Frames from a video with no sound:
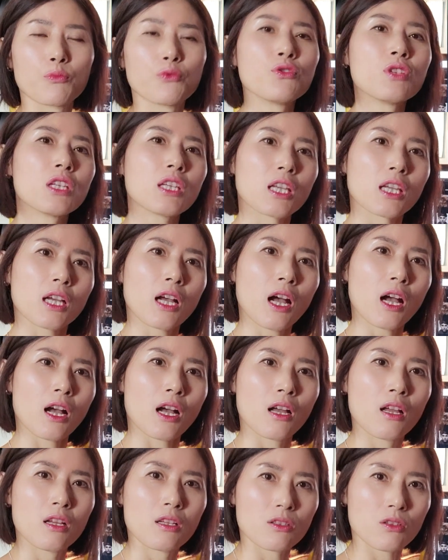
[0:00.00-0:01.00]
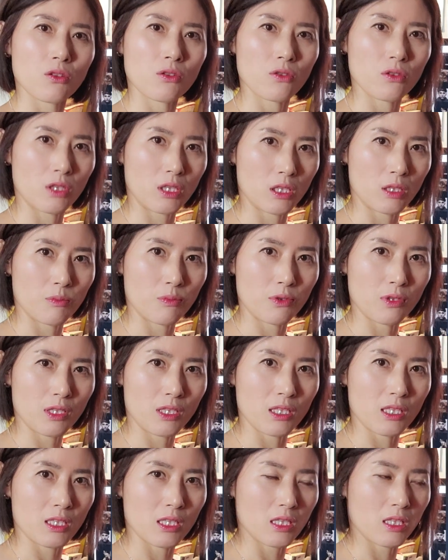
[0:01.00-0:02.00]
분위기가 저는 이
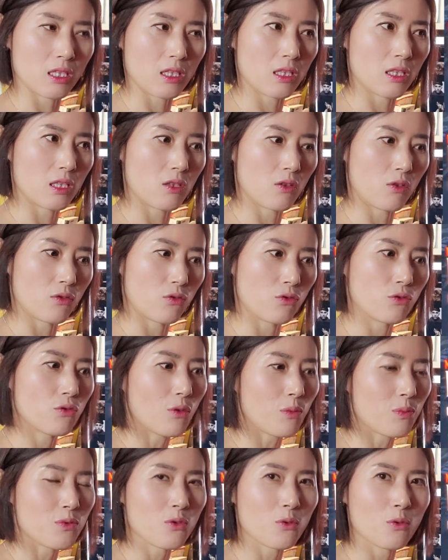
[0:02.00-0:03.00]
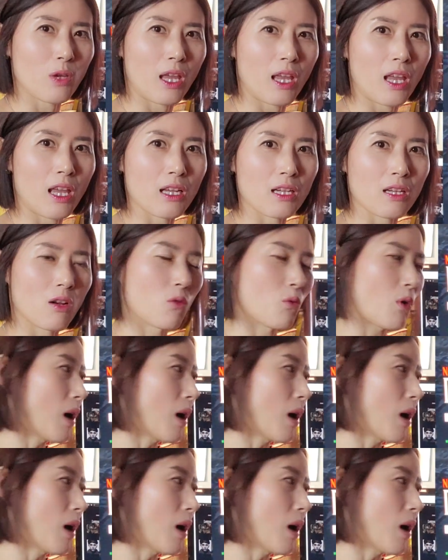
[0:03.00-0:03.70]
브리티시 이런 유럽 쪽의 그런